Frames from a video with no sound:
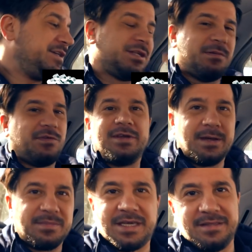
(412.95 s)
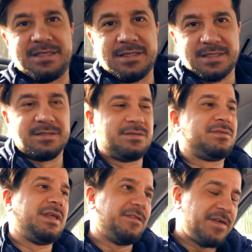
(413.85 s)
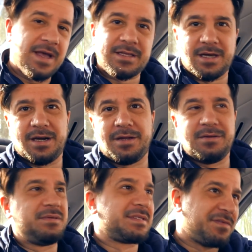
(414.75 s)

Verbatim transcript: Stellt mal vor, ihr habt ein Kind sitzen, die fährt gerade mit